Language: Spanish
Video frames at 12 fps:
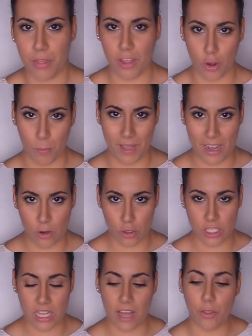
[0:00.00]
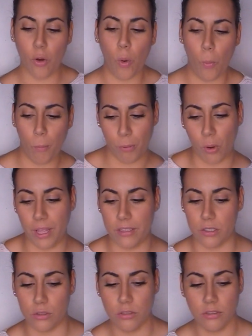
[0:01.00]
digo, me ha costado un
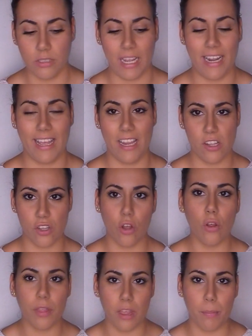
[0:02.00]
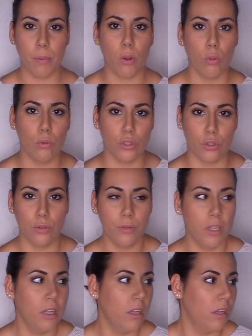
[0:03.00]
poquito elegir solo 10 productos
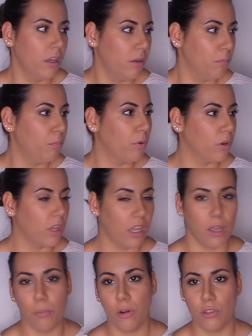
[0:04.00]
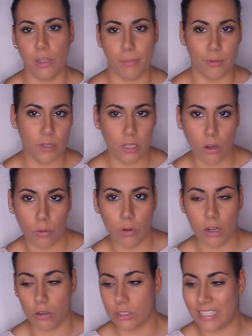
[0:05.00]
porque, bueno, te pones con
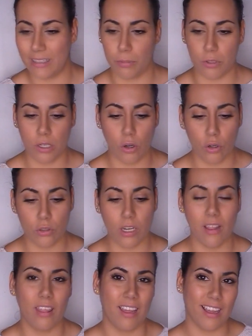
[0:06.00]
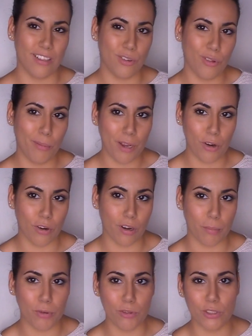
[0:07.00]
una cosa, te pones con otra y dices, es que esto también lo
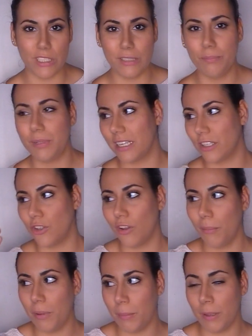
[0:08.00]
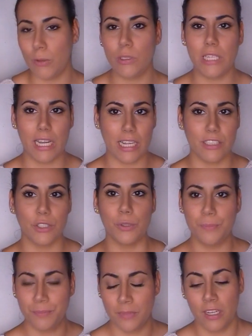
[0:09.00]
repongo siempre, es que esto también me gusta, es que esto...
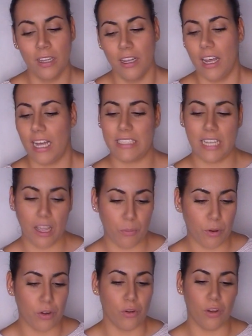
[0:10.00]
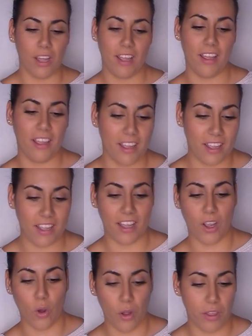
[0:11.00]
Así que, bueno,
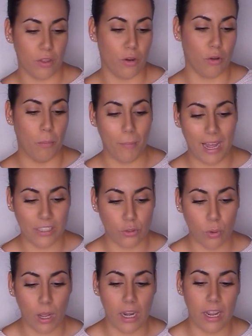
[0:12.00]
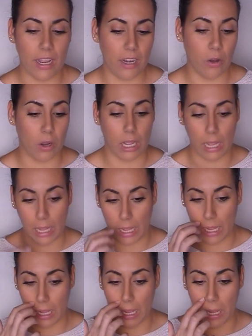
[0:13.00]
he cogido los más actuales y los
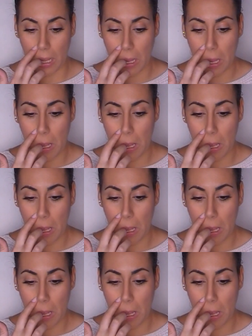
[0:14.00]
que